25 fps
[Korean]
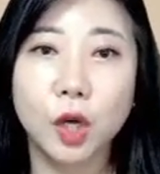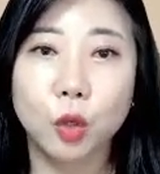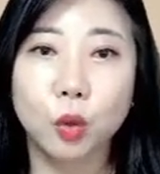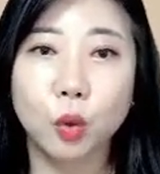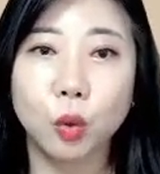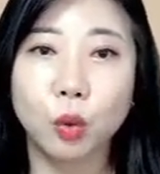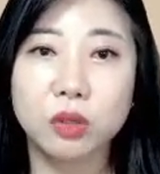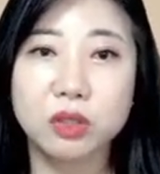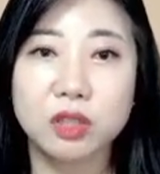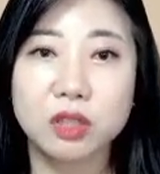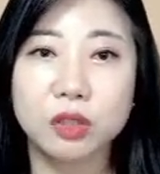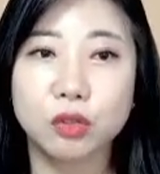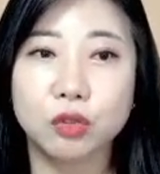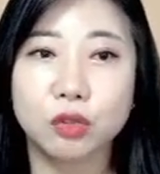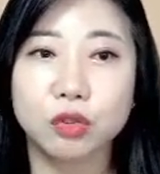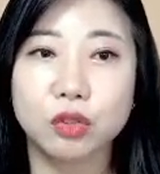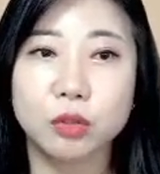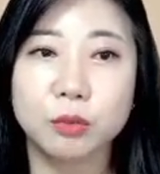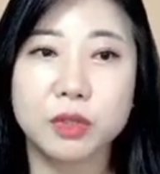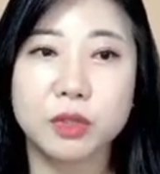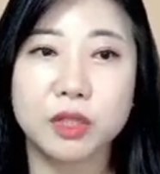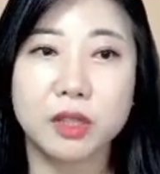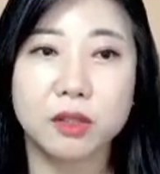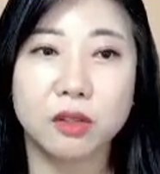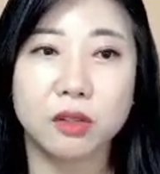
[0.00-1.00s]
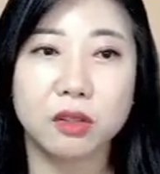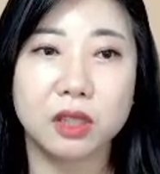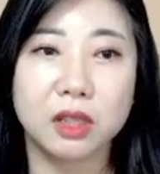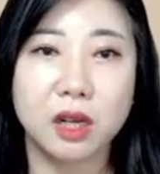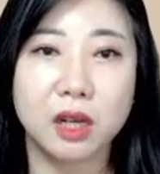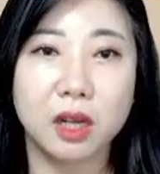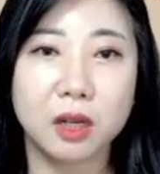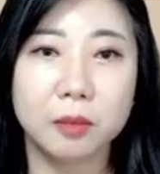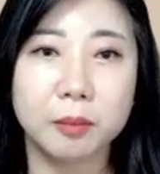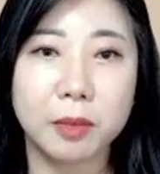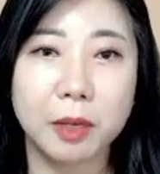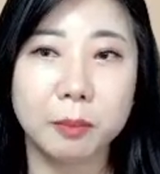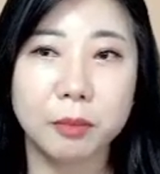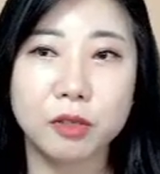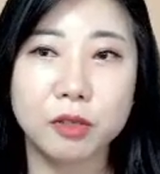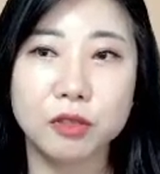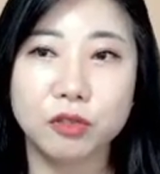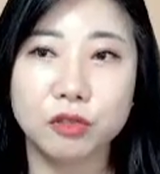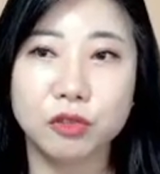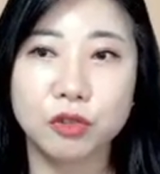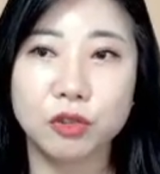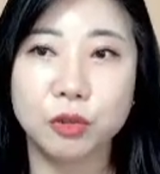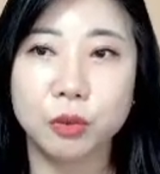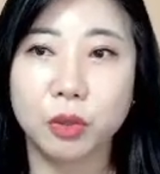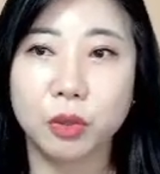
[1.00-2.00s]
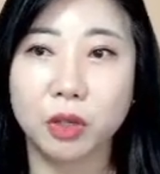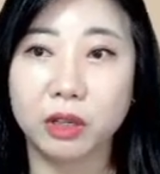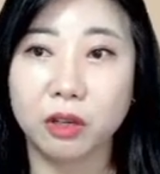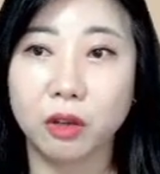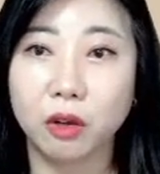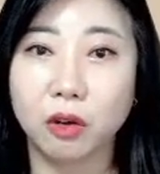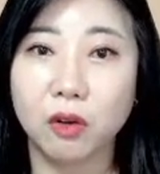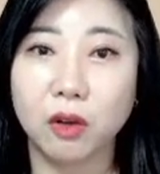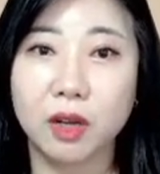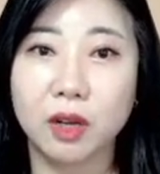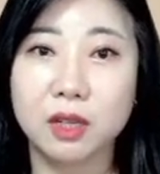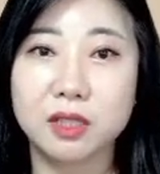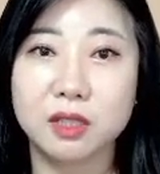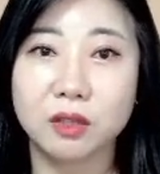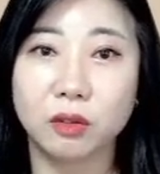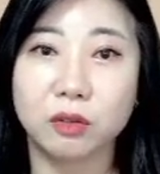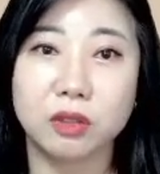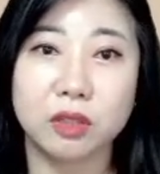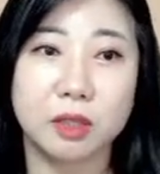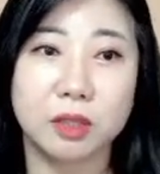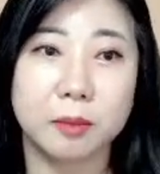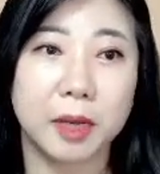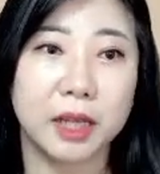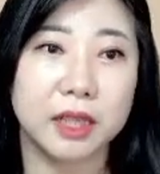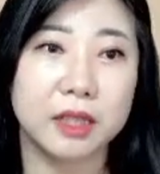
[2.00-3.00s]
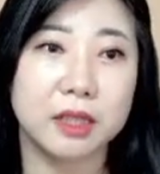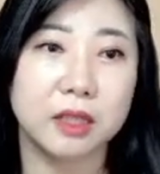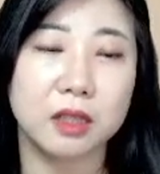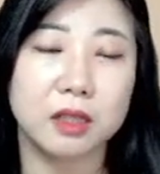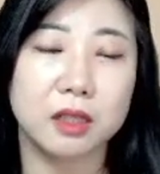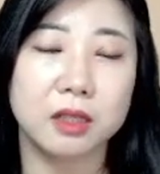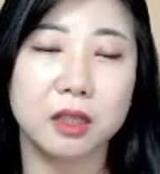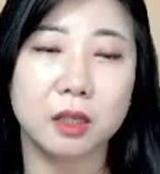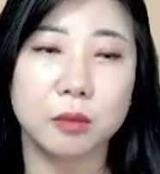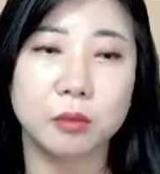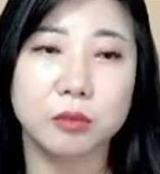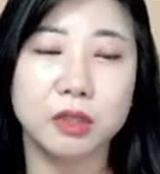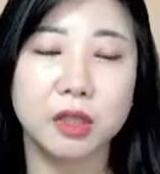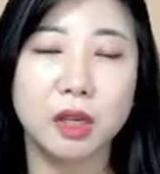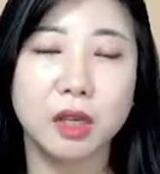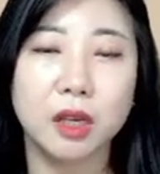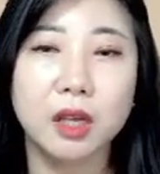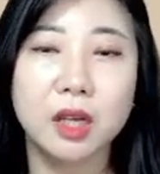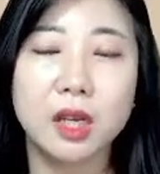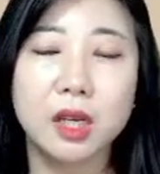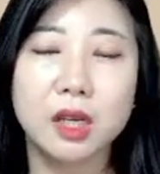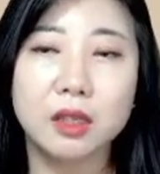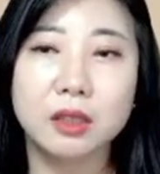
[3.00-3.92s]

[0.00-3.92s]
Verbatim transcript: 공식 유튜브 채널이랑 팍펀 스튜디오랑 여러 가지 것들이 많이 있기 때문에